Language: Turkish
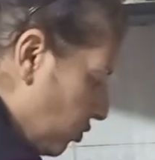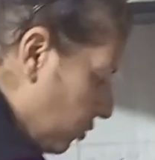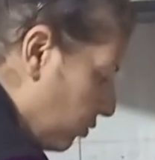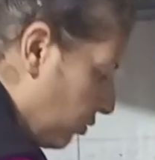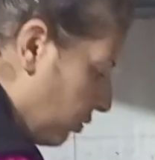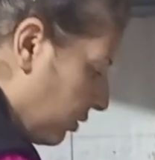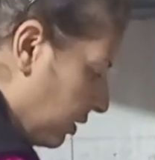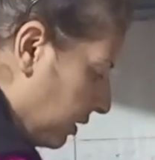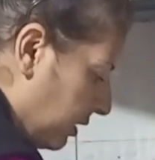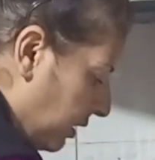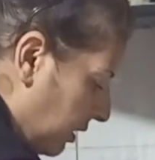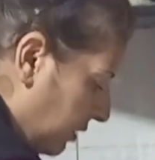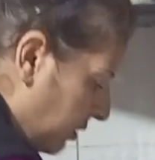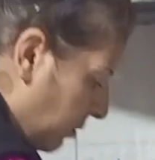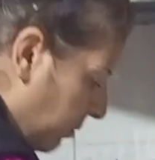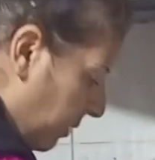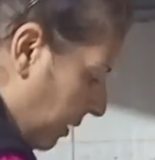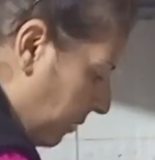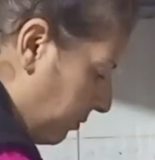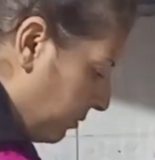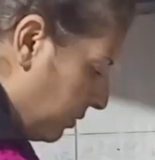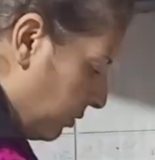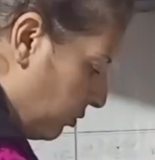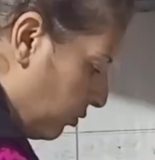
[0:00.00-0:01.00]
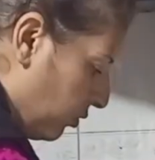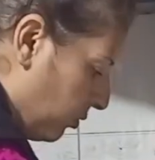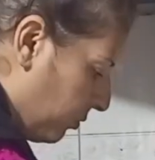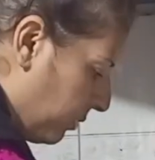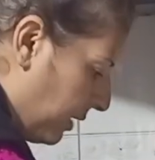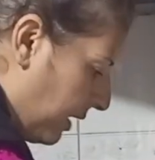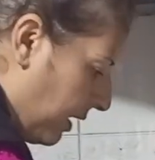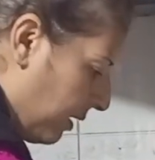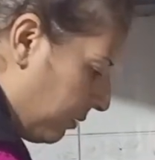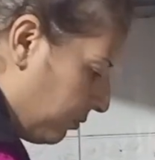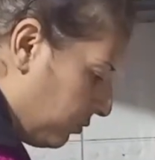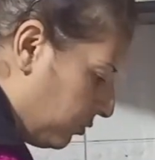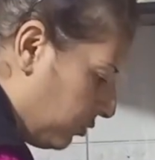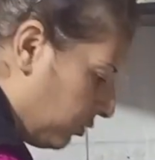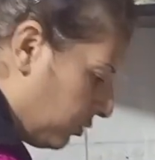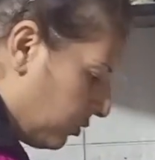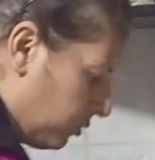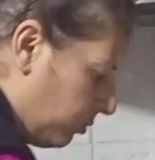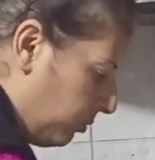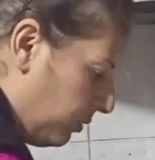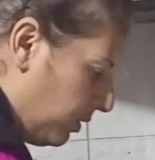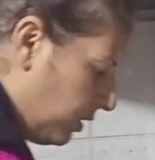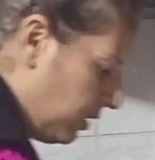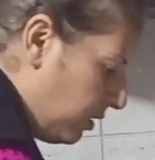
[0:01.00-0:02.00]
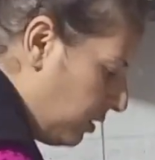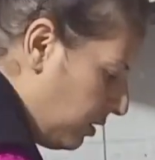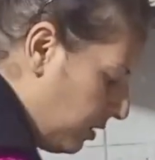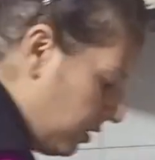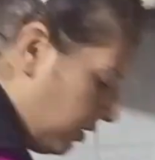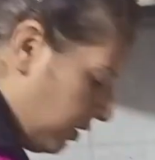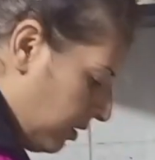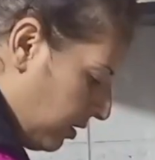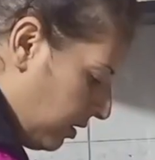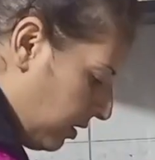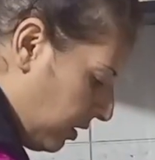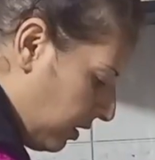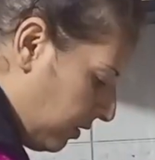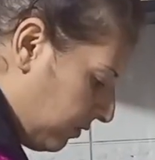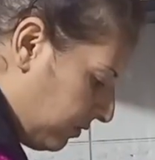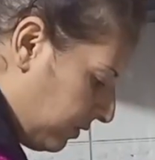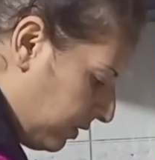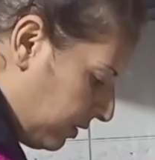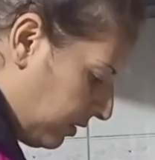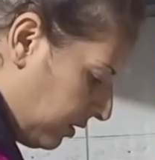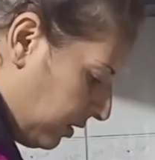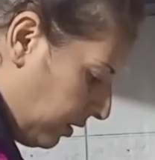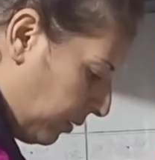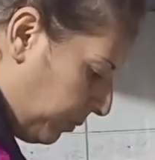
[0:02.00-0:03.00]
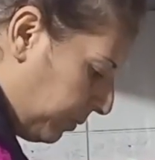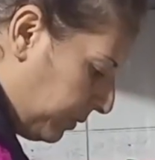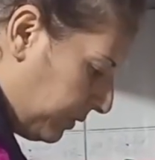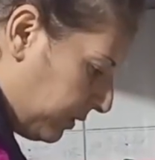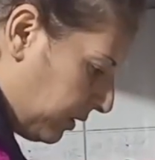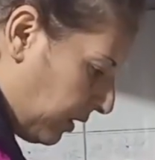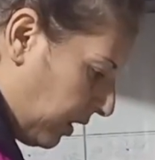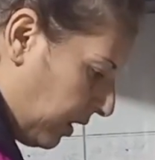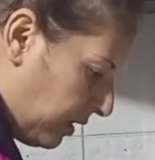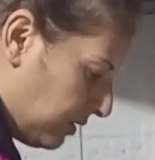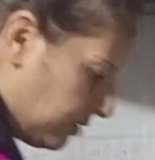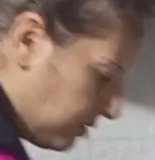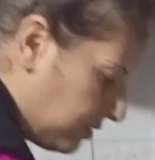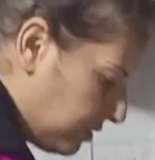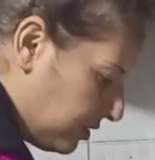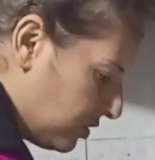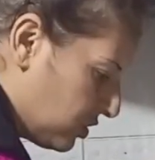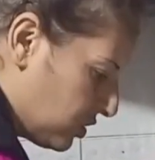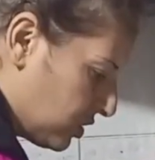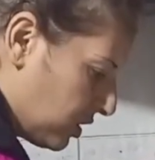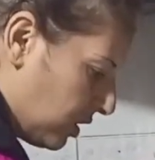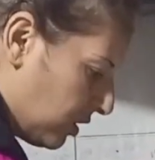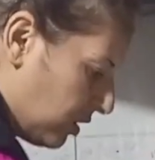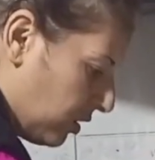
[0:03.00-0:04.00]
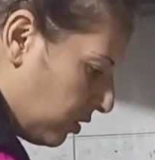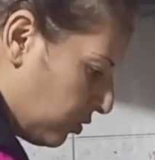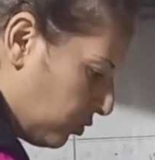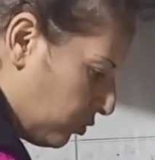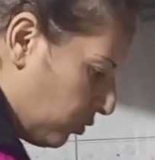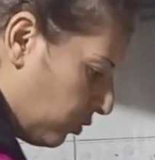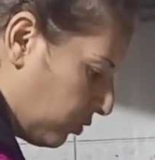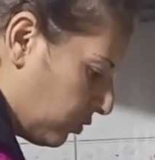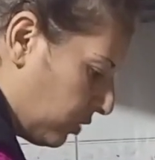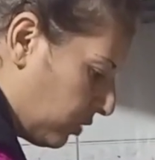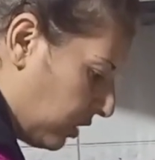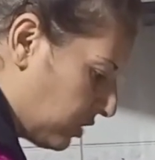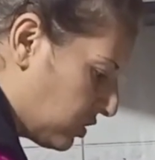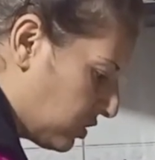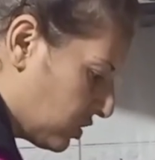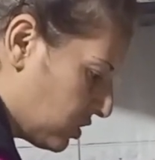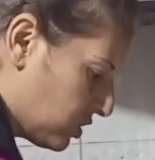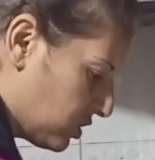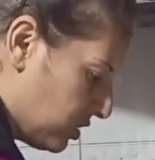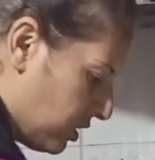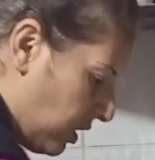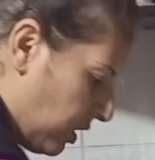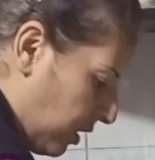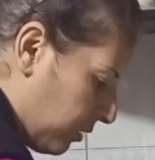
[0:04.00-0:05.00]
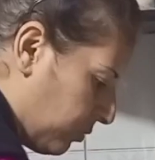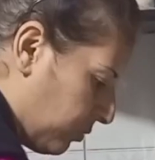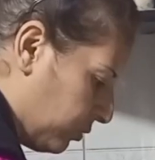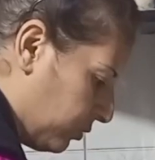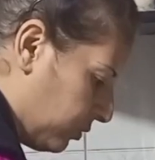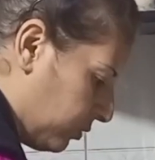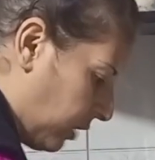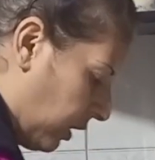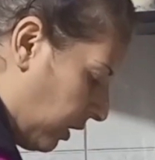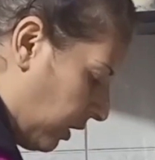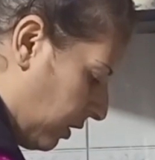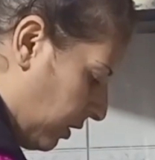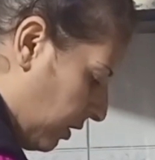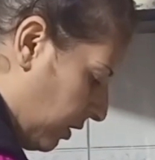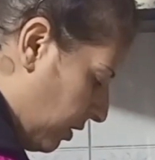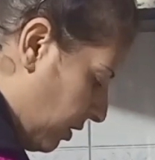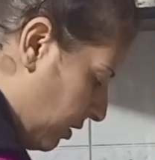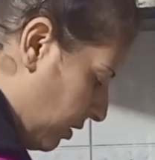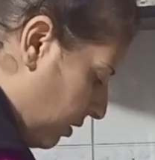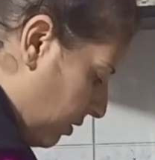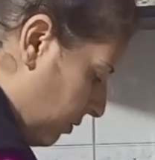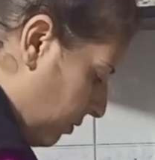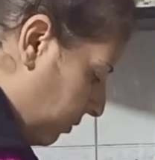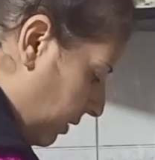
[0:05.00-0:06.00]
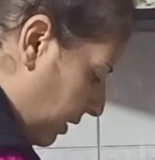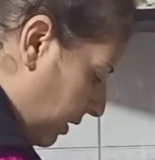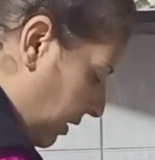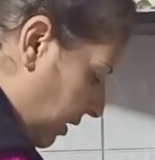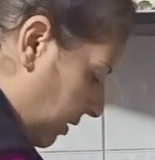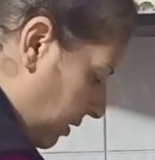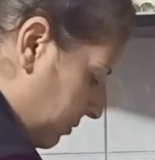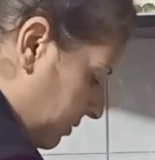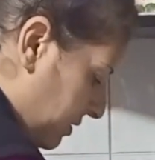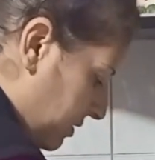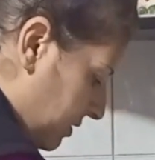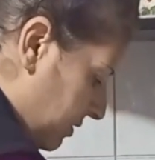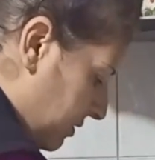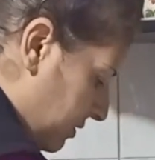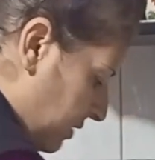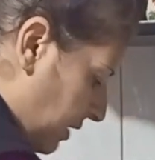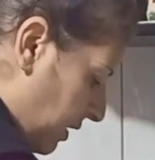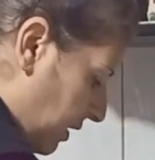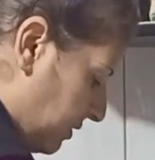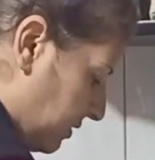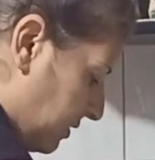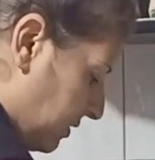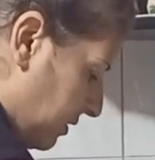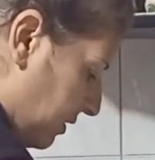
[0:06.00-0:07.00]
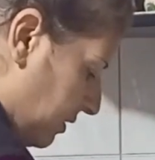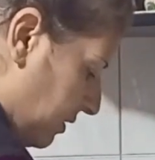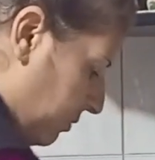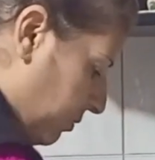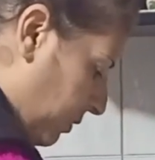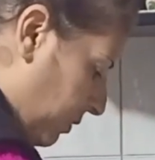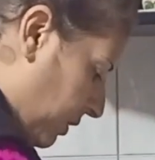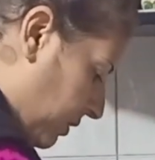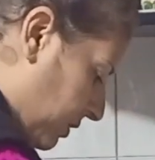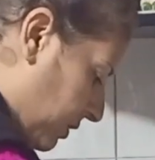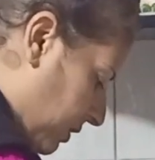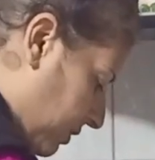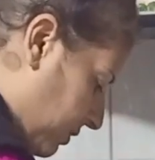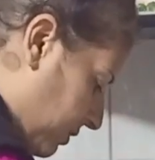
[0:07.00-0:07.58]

çok o kadar da ben bilmiyorum beğenmiyorum. Evde de yapılır aynısı hiç gerek yok. Kaç kişi yer bundan? Bakar mısınız Aslı? Bak